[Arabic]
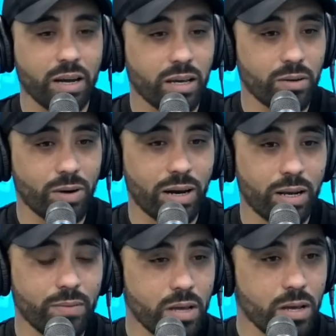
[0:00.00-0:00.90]
نحكيو
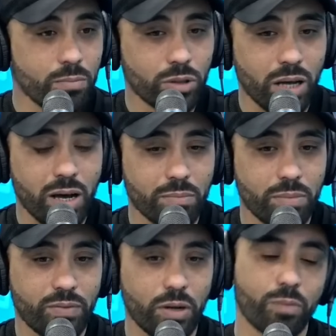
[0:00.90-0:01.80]
على منتخب
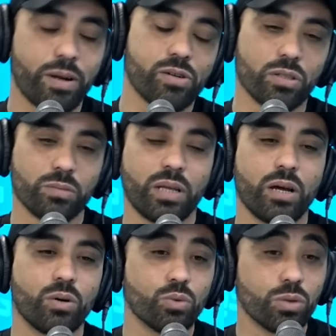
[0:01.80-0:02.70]
الفالور مارشوند
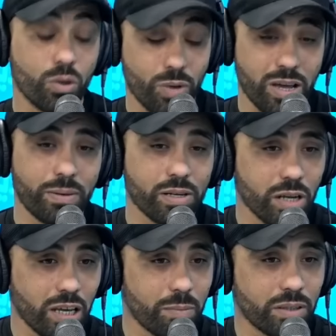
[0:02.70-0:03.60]
نتاعو قويه
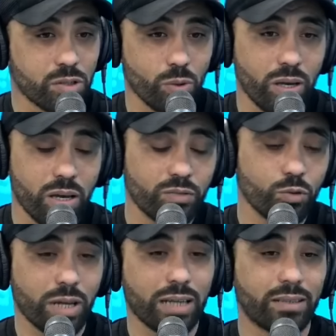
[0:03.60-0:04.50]
برشا قيمه تسويقيه
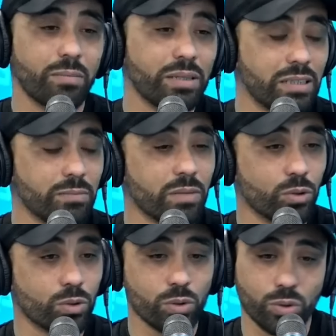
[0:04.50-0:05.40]
تفوت حتى ال 200
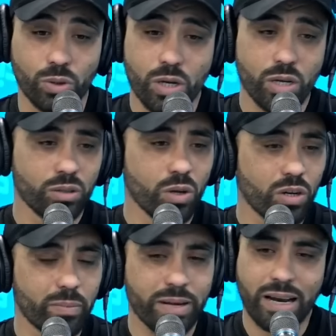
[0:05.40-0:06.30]
مليون يورو
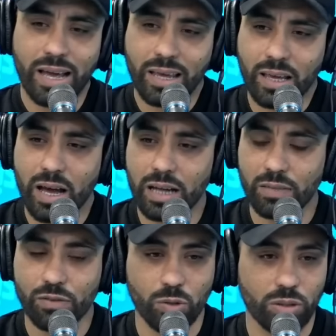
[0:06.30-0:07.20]
دونك البارح الحقيقه
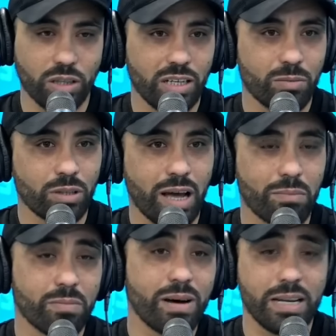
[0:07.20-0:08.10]
حتى في الشوط الثاني
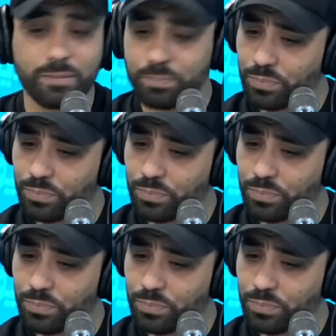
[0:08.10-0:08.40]
منتخب مالي